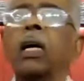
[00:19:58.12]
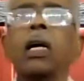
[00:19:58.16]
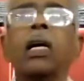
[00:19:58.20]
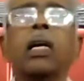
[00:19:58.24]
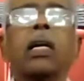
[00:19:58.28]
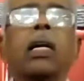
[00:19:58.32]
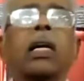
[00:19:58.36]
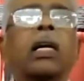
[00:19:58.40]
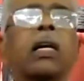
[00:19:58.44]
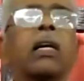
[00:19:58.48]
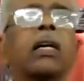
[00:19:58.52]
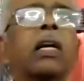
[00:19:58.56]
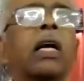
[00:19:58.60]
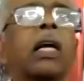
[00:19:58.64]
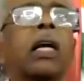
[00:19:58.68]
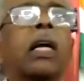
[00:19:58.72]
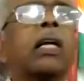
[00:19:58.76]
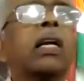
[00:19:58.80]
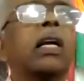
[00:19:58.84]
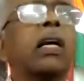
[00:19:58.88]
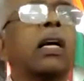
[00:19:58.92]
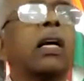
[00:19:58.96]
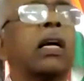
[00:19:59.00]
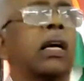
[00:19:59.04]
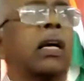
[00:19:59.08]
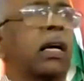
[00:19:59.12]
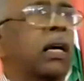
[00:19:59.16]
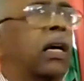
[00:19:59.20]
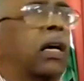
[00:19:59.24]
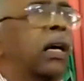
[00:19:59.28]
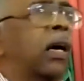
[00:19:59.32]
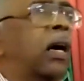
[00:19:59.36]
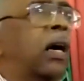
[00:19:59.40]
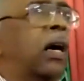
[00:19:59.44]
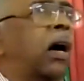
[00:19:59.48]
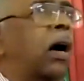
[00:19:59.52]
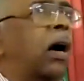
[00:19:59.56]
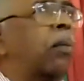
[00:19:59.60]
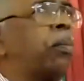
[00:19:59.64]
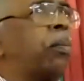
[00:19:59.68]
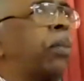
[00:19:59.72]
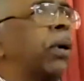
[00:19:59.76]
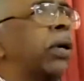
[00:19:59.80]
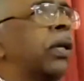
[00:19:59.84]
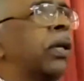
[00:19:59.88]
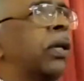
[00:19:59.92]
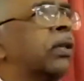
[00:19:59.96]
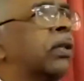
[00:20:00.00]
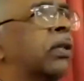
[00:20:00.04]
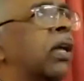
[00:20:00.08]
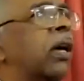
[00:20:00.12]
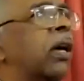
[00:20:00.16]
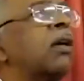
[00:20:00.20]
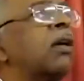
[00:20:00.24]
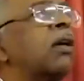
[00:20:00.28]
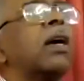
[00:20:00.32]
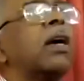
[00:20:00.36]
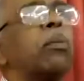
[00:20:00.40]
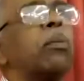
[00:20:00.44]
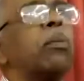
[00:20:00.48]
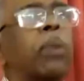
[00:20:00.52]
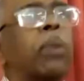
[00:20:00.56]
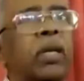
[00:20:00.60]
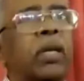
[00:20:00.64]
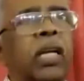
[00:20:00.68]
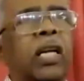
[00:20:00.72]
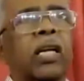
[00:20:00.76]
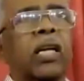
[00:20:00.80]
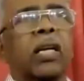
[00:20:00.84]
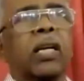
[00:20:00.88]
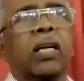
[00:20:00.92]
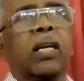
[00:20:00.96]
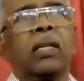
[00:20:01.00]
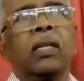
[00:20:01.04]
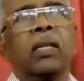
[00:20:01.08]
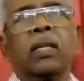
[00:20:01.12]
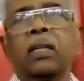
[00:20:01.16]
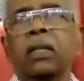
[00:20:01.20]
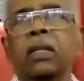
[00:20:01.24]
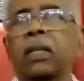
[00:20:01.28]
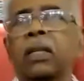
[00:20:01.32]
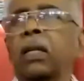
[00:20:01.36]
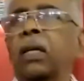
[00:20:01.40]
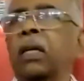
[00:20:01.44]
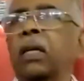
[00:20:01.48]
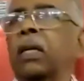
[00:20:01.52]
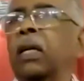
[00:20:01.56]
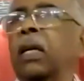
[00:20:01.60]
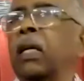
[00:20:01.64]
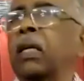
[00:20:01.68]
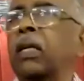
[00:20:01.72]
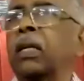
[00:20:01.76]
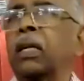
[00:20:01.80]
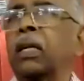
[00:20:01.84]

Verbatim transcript: இன்றைக்கு என்ன அப்படி தடுக்கப்பட்டிருக்கிறது என்று